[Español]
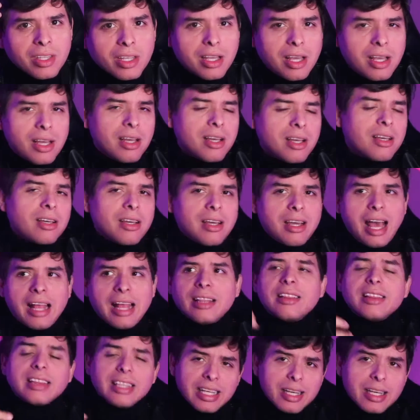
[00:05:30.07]
eh,
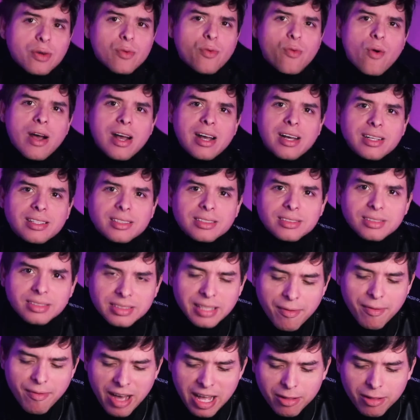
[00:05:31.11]
antiguas
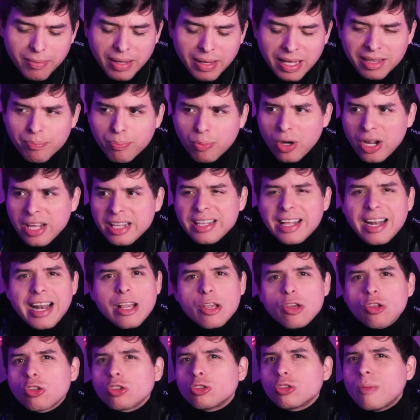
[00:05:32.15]
de Batman, por ahí del
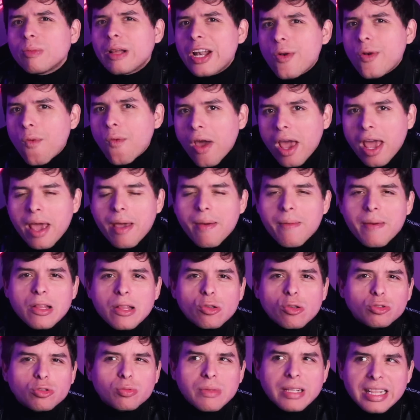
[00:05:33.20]
año 2009,
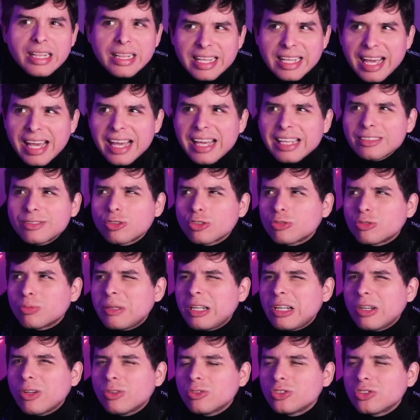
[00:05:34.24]
2010,
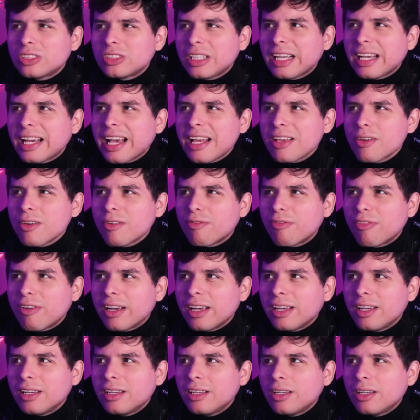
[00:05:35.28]
2011, ¿en qué año fue?